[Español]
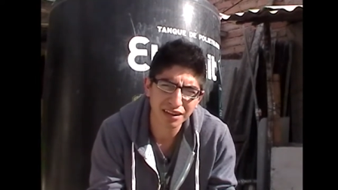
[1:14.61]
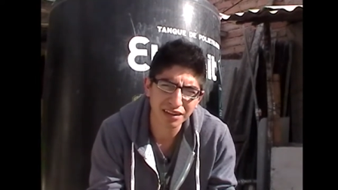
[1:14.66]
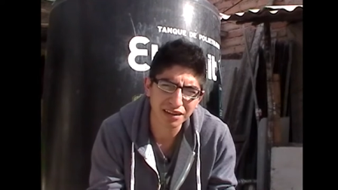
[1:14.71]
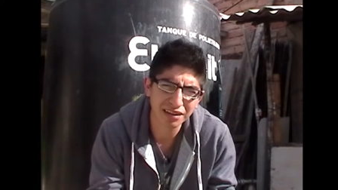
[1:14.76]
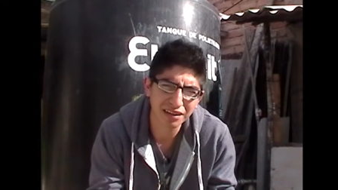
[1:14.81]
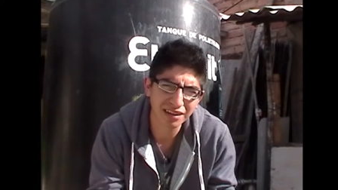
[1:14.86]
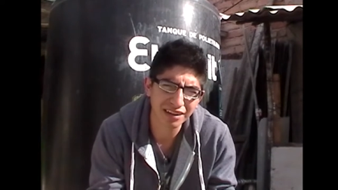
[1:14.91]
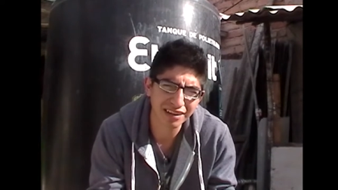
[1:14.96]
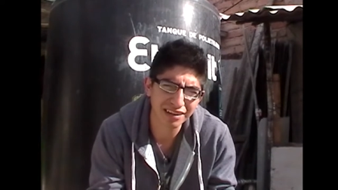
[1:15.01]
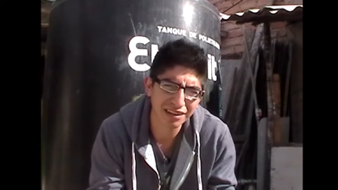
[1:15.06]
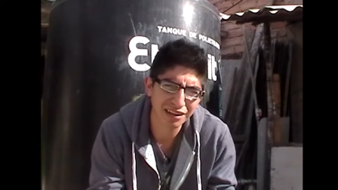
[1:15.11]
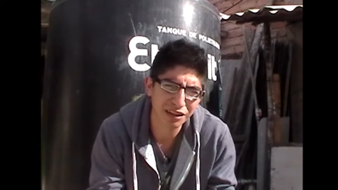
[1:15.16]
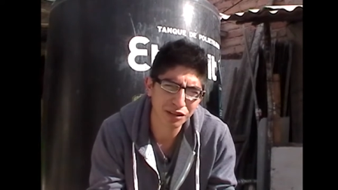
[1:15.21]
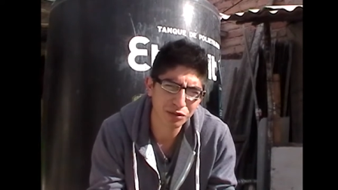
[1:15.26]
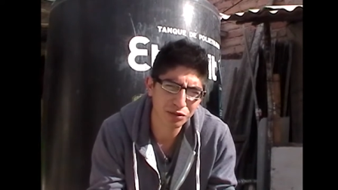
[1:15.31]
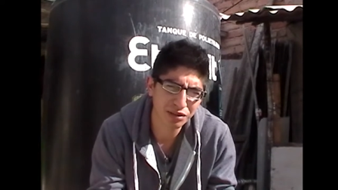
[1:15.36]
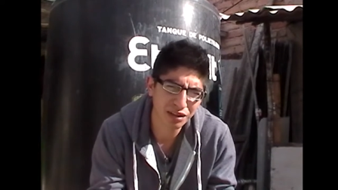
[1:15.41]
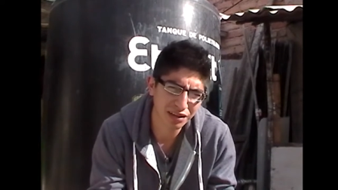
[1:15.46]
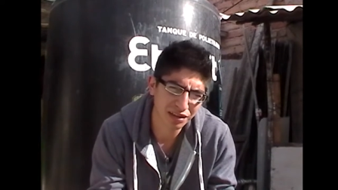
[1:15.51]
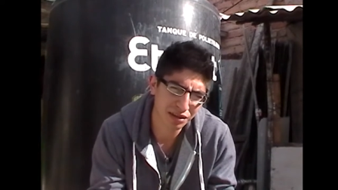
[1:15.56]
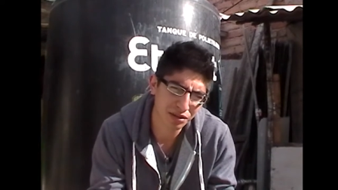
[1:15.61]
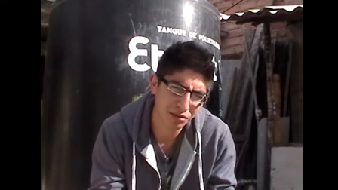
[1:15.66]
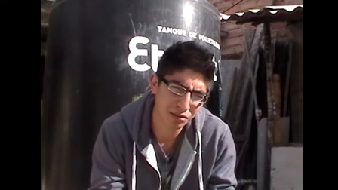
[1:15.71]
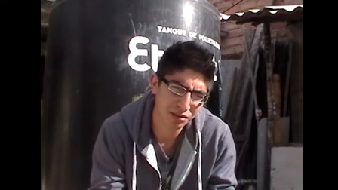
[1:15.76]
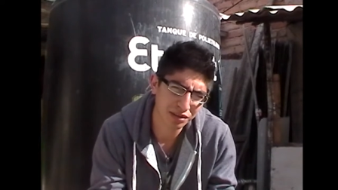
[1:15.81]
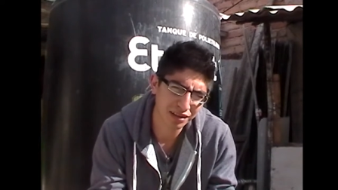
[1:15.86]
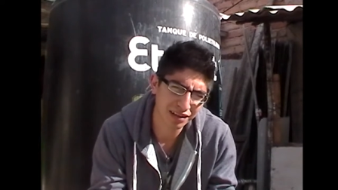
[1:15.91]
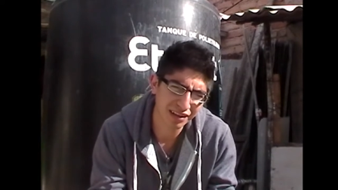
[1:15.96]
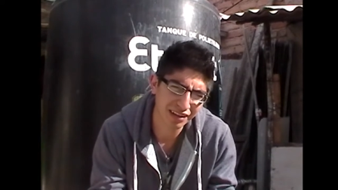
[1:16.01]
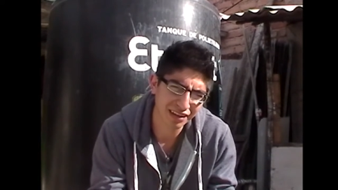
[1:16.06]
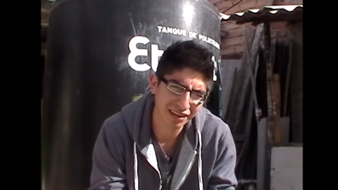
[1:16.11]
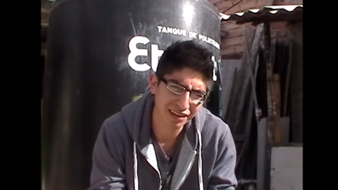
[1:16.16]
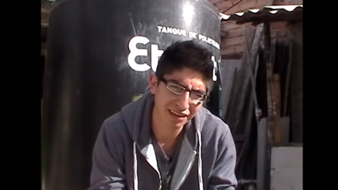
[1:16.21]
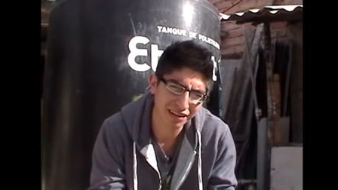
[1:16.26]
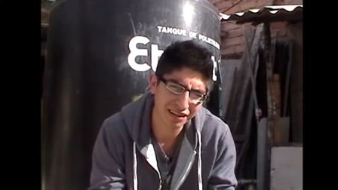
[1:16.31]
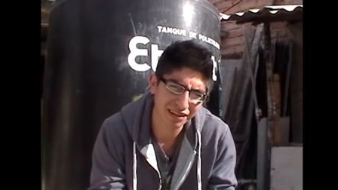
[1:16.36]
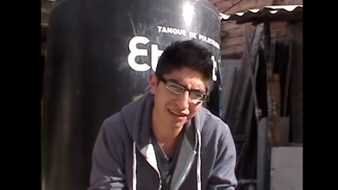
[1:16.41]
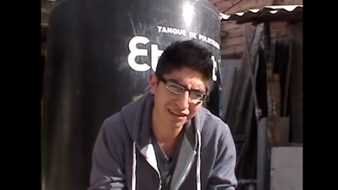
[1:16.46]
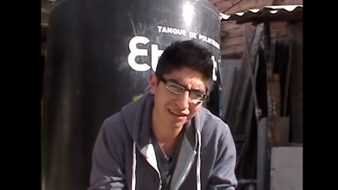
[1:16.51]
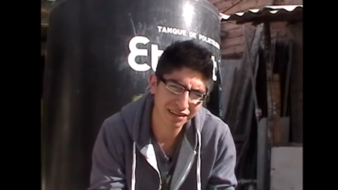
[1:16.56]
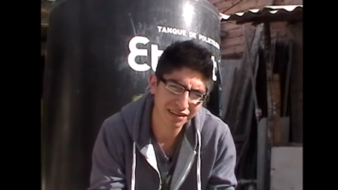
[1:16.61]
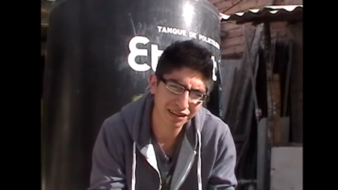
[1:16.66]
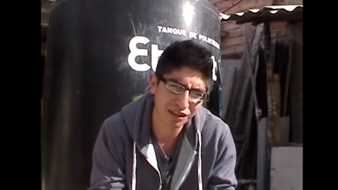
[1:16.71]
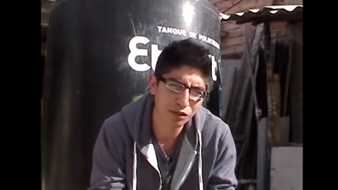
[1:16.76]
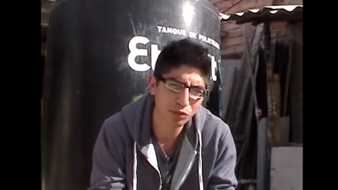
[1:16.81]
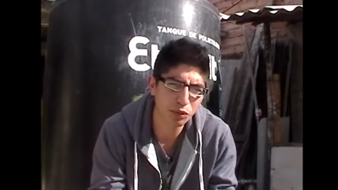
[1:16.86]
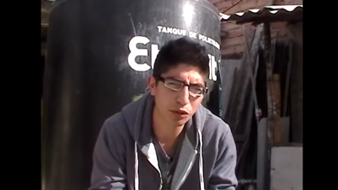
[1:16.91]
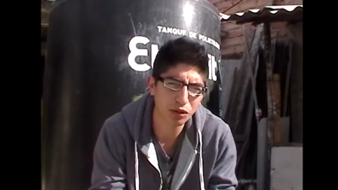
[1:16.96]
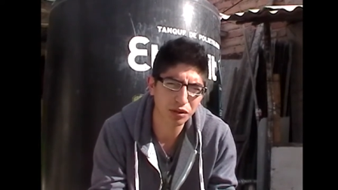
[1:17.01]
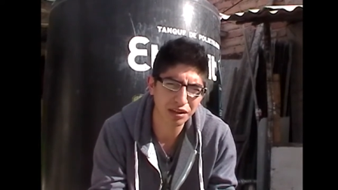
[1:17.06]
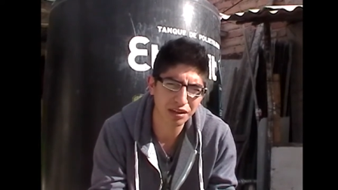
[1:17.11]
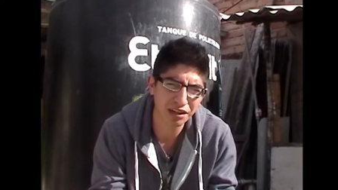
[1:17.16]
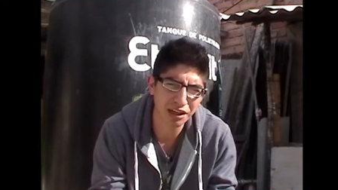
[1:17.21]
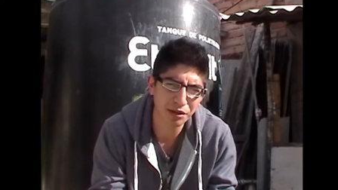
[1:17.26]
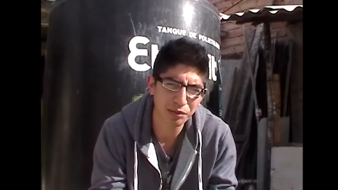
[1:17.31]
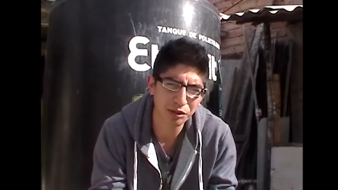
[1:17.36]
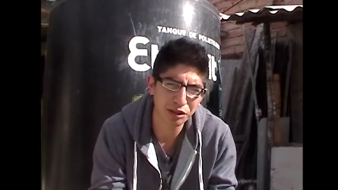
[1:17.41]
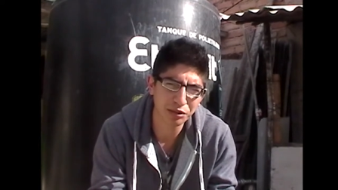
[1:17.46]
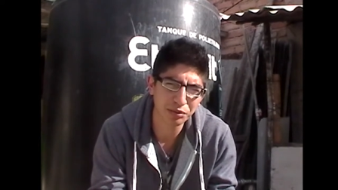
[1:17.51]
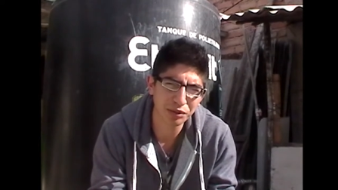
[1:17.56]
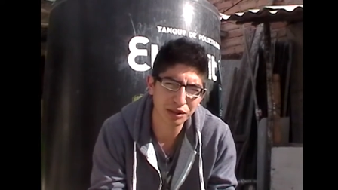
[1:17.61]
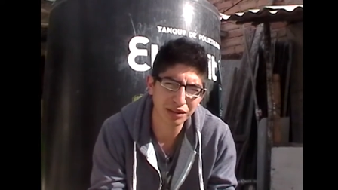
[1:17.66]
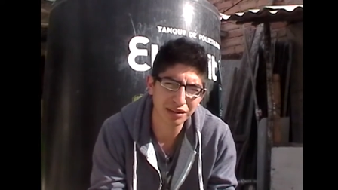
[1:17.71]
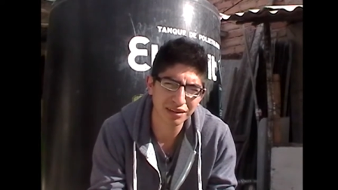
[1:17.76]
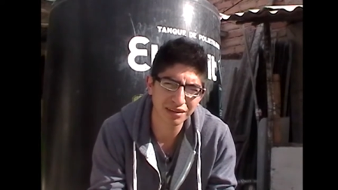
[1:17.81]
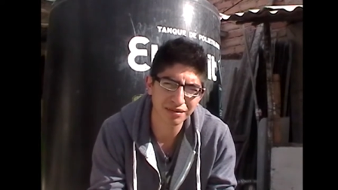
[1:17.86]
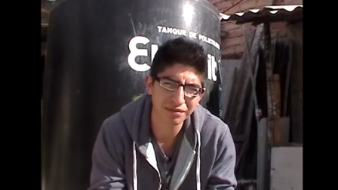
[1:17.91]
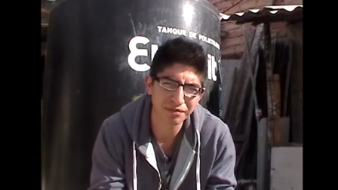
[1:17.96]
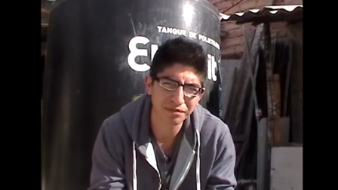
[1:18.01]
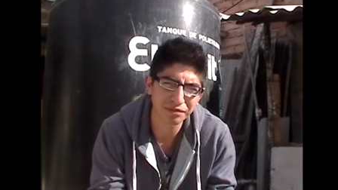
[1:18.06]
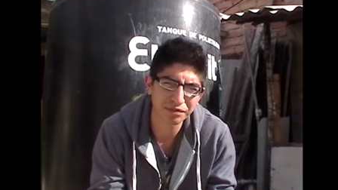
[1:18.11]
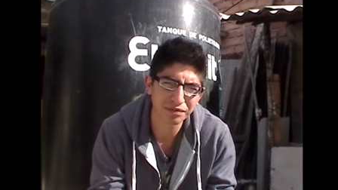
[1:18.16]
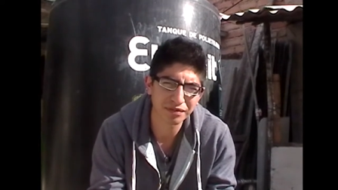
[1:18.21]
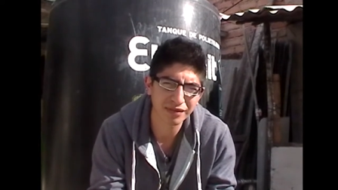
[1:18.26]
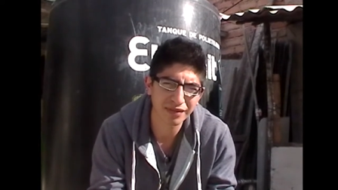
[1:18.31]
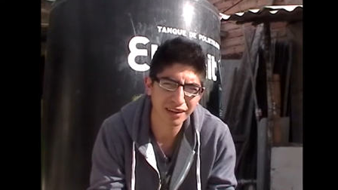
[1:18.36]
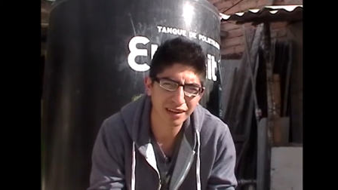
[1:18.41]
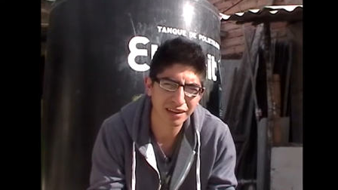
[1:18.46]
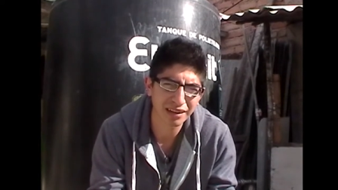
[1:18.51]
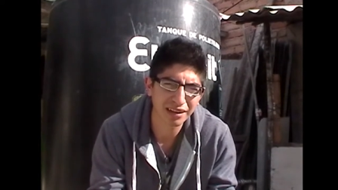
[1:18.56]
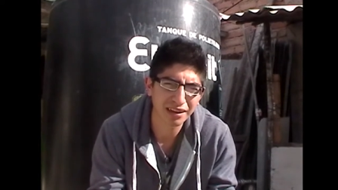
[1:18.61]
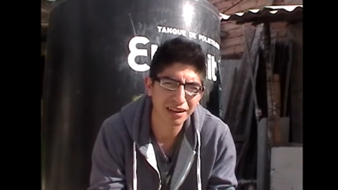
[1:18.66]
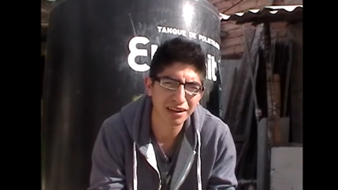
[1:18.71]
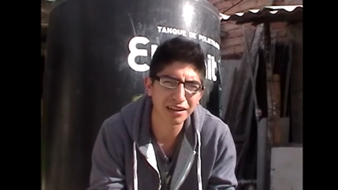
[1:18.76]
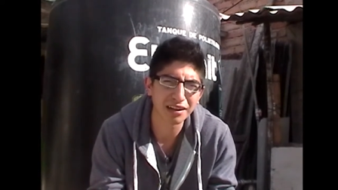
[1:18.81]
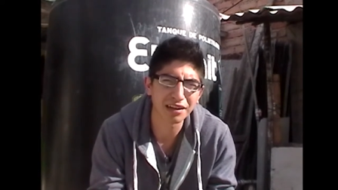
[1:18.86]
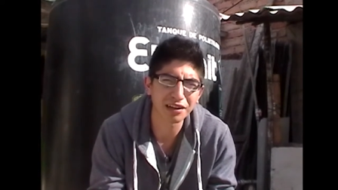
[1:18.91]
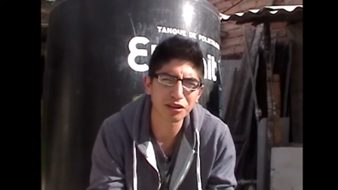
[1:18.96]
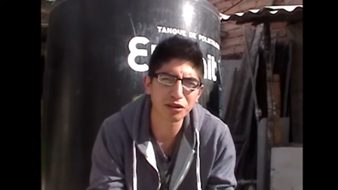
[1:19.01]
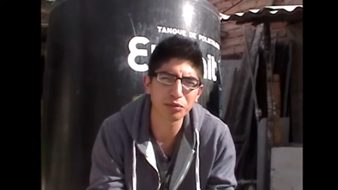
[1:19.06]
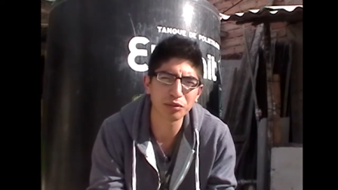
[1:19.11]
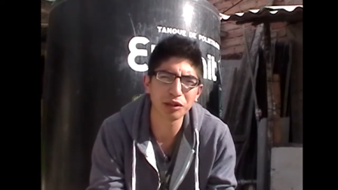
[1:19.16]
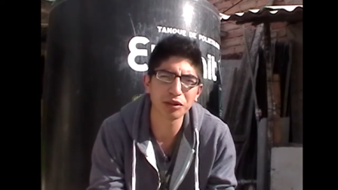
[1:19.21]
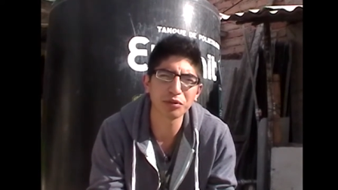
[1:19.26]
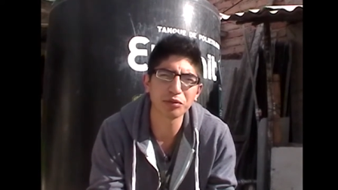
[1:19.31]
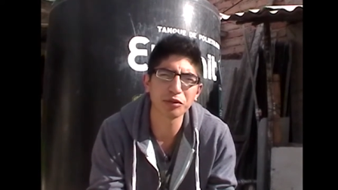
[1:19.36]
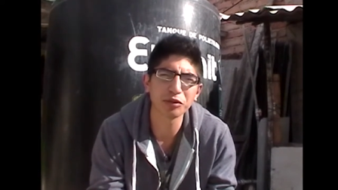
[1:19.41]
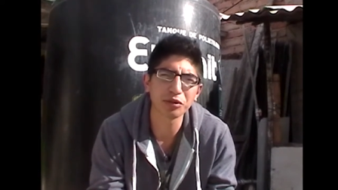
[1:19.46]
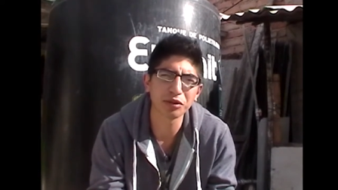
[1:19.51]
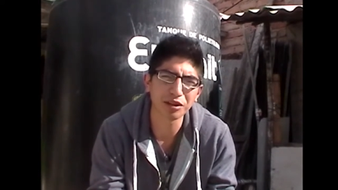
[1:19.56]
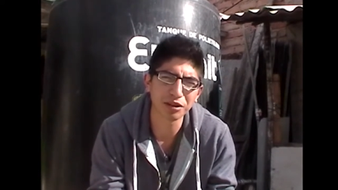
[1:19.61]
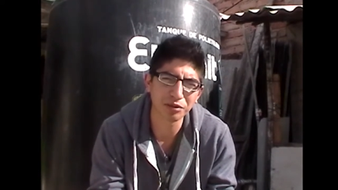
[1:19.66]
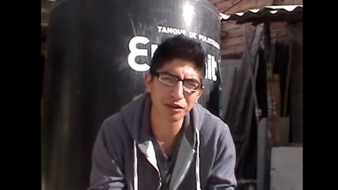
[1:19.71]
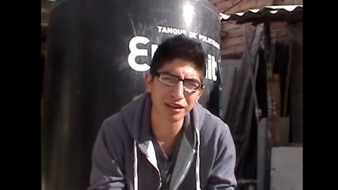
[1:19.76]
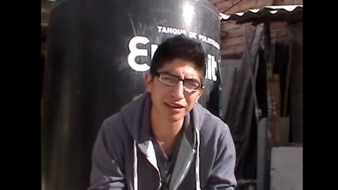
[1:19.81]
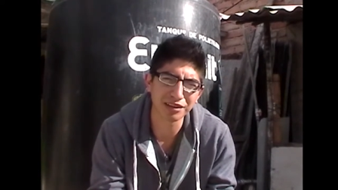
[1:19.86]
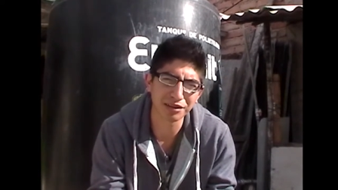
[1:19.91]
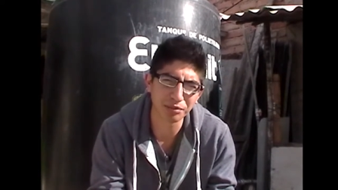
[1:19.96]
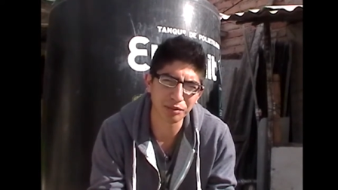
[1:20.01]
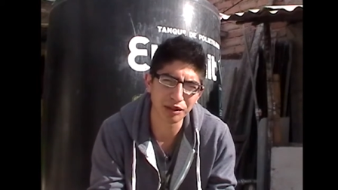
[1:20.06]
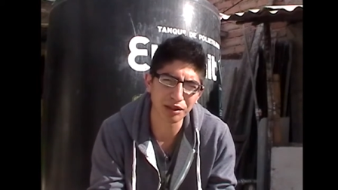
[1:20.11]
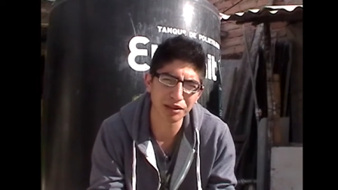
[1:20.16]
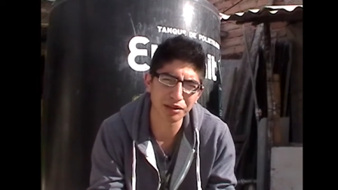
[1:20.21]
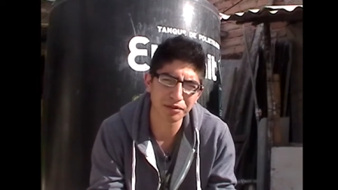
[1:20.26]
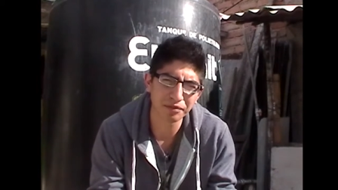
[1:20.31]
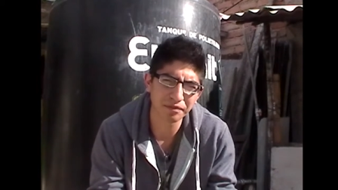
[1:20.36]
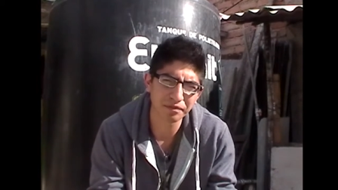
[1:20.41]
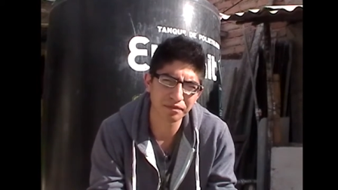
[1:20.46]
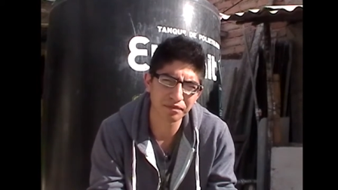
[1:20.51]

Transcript: Así que si les gusta el terror y tiene un poco de drama también, les recomiendo mucho que vean esta peli.